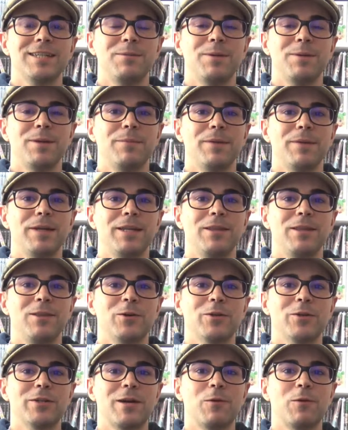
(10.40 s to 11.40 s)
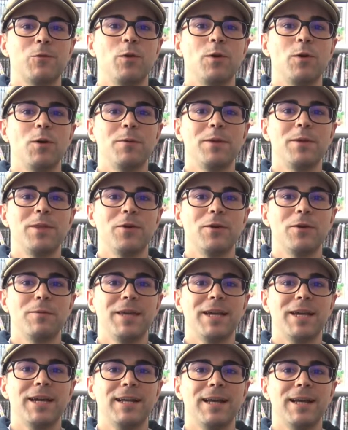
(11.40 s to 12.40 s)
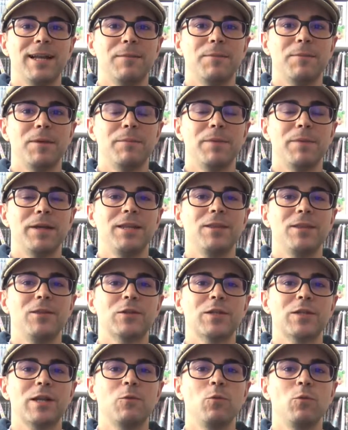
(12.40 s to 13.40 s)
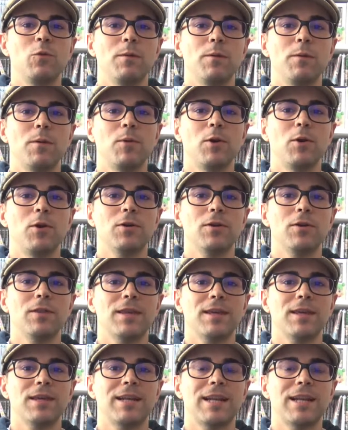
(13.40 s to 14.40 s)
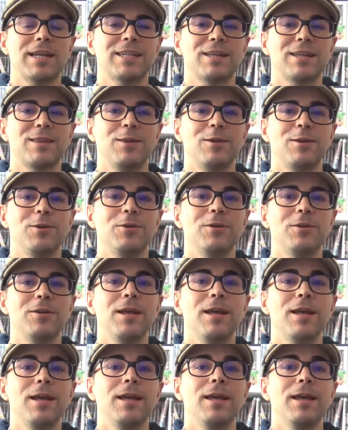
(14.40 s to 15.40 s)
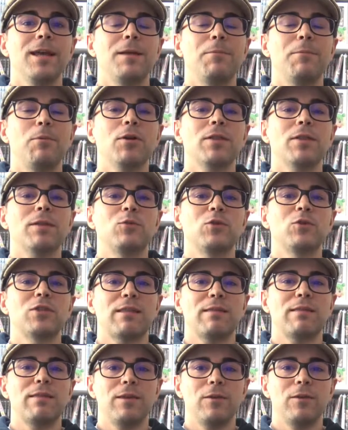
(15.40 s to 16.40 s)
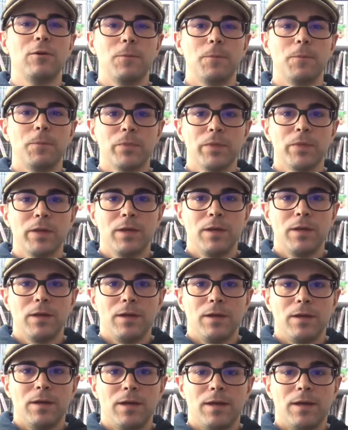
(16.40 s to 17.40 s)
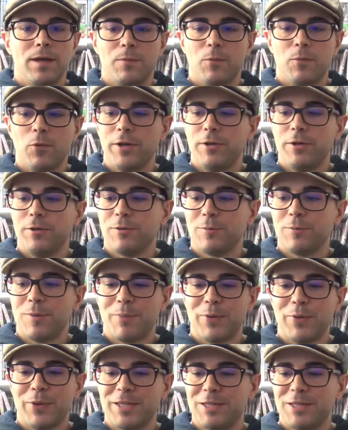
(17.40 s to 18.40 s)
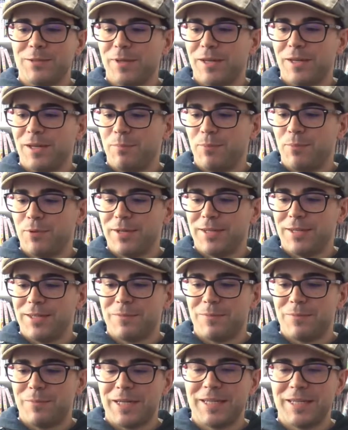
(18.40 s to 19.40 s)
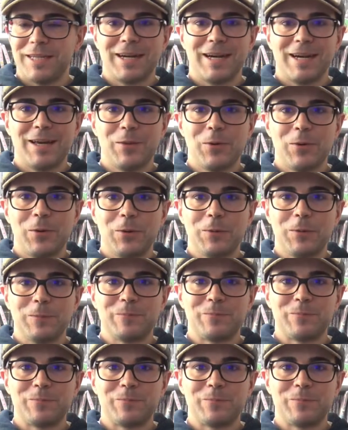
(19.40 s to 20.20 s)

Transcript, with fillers: y bienvenidos a un nuevo vídeo de mi canal, bienvenidos a un nuevo blog de la sección, el blog de Mustancillo. Eh, bueno, como podéis ver, pues me ha llegado